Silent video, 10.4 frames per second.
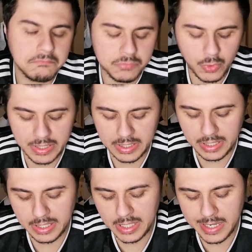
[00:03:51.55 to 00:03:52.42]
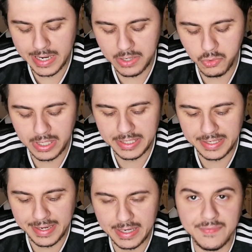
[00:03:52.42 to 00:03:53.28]
quindi nulla di
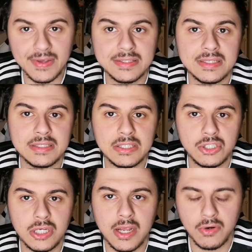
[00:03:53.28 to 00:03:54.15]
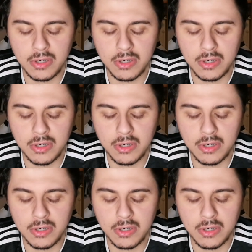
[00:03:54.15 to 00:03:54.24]
che, deve essere sincero